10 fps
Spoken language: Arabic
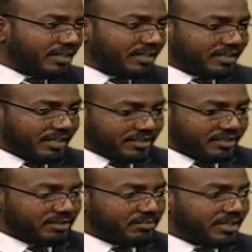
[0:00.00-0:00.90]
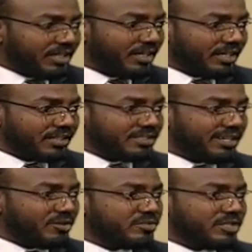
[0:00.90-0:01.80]
حكايه الطب انا احرص
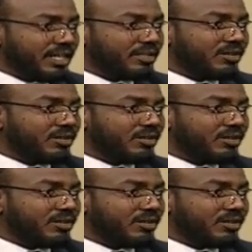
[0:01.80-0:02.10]
عليه في الشهاده